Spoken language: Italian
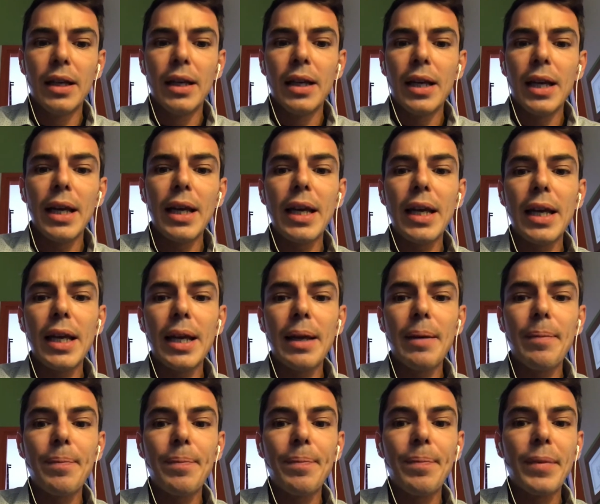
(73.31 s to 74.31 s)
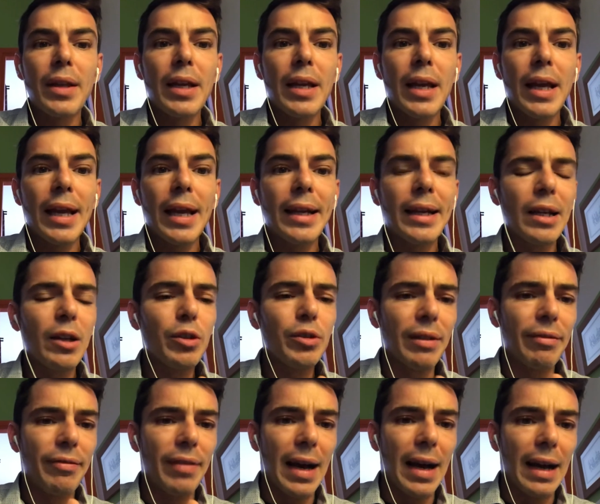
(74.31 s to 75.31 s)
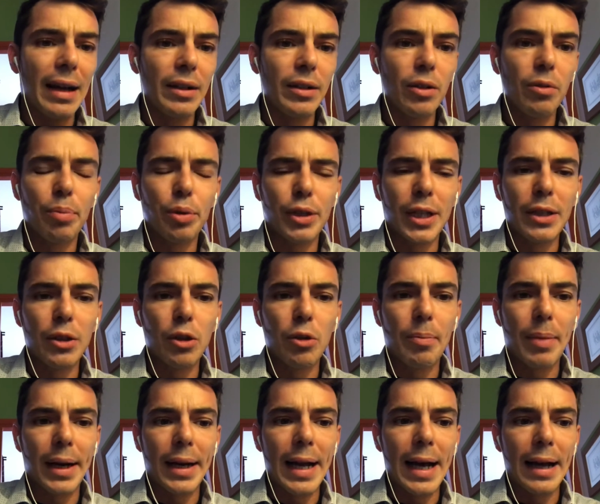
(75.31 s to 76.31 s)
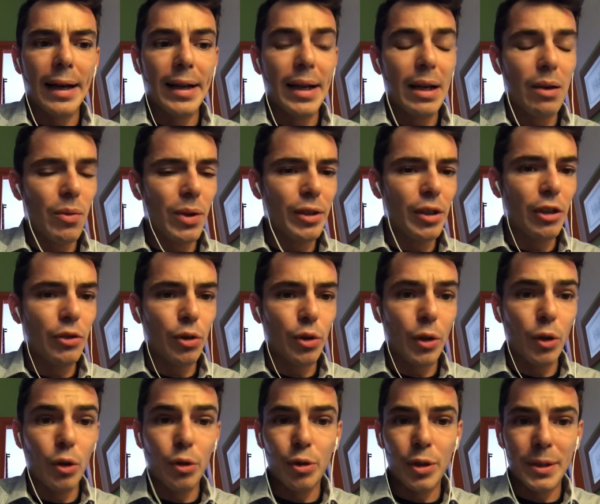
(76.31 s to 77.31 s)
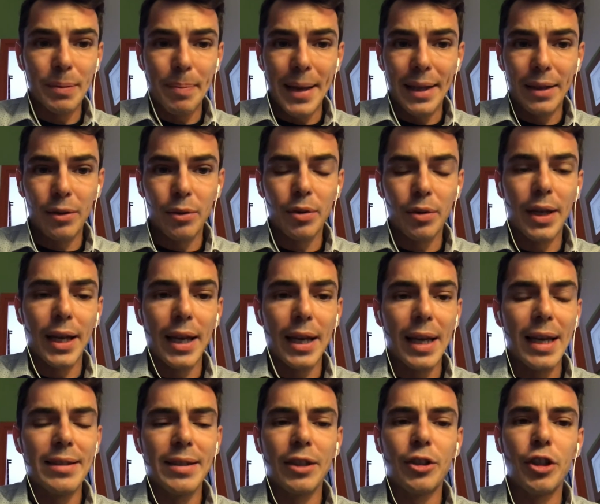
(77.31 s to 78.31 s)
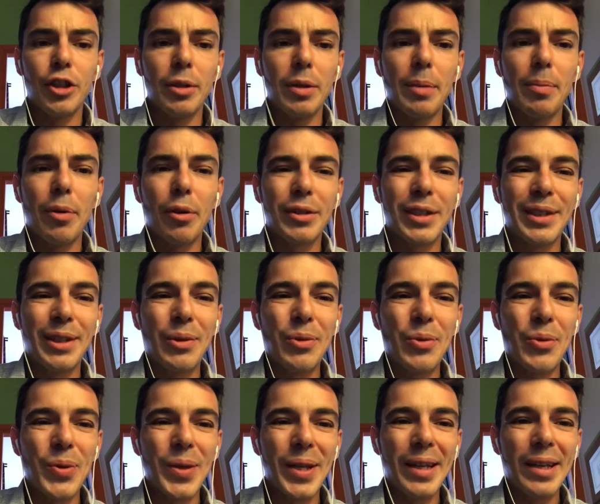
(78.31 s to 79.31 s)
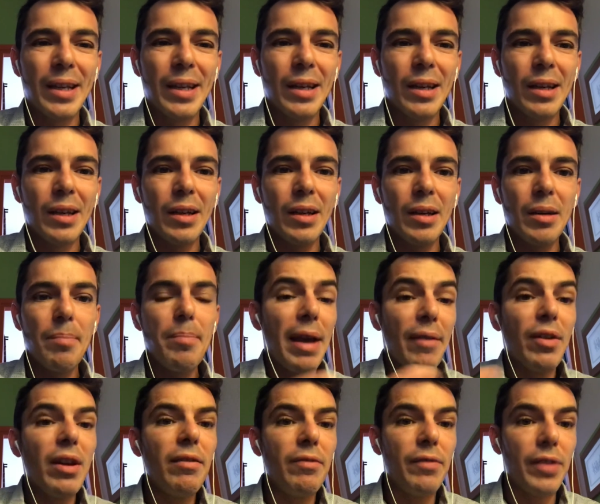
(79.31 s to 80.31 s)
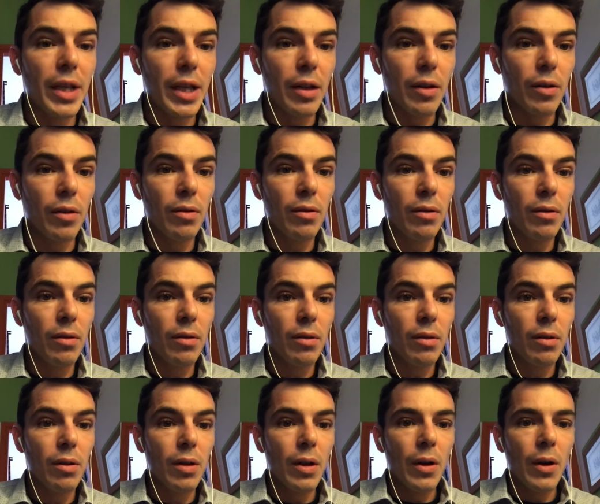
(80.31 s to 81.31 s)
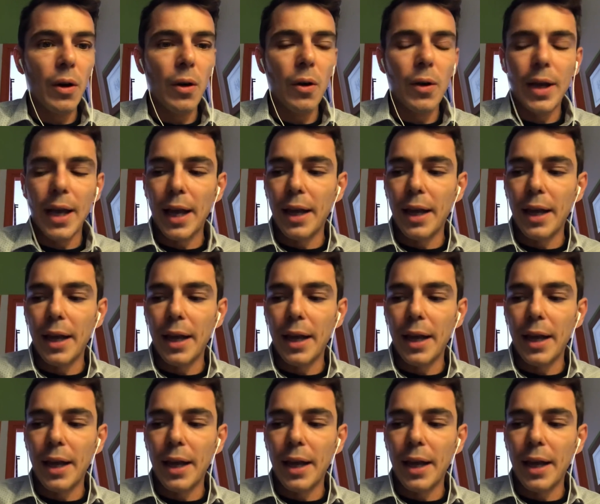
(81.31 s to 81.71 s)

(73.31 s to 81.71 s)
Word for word: E, ehm, e che cosa fa non potendo parlarne? Questo è il secondo aspetto che Elsa ci riporta di lui. Eh, beve il vino, Ok,